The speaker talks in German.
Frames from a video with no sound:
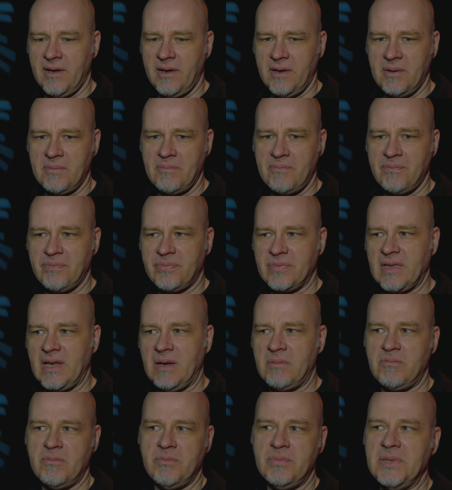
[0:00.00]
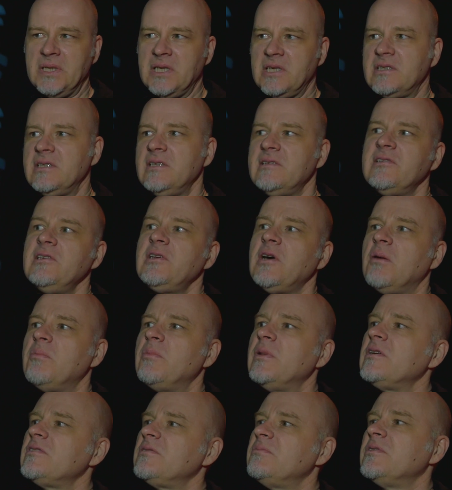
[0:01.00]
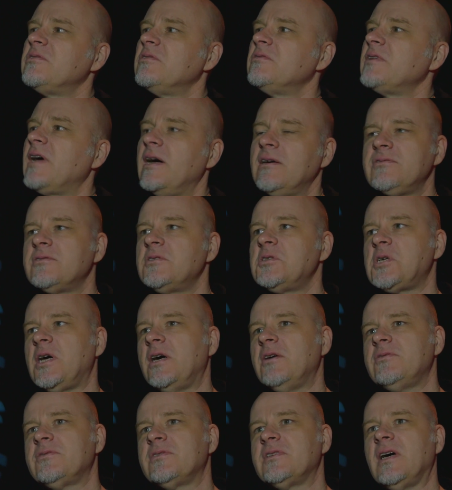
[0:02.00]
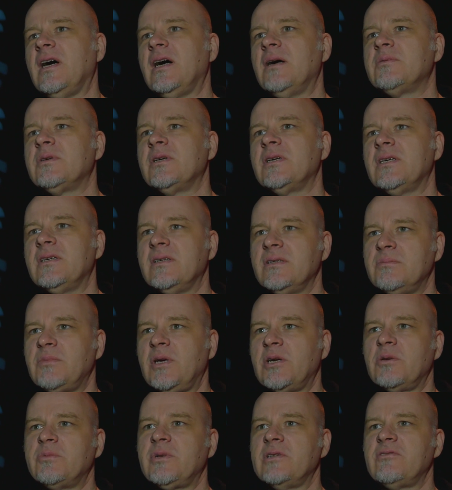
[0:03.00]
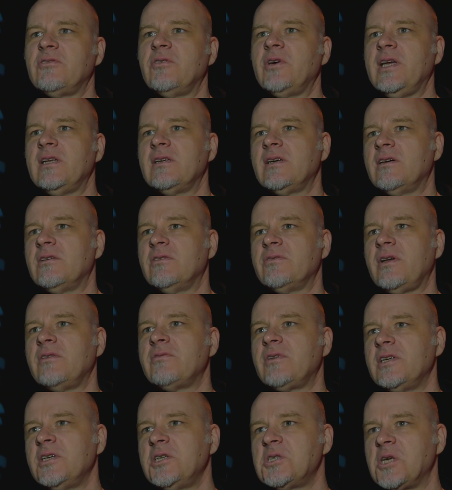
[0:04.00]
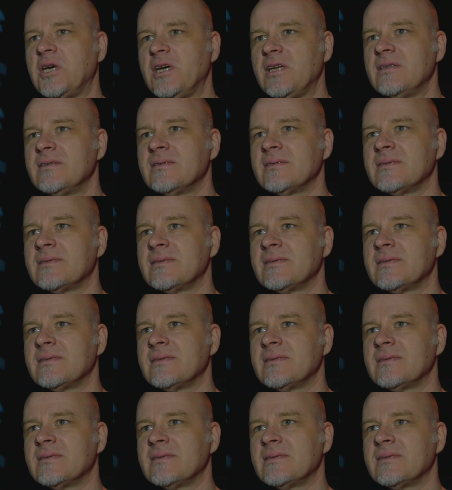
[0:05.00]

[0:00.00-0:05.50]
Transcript: Ähm, da bin ich nicht sicher, ob man das über so ein Treffen schafft, aber äh, mal drüber zu reden kann auf jeden Fall nicht schaden.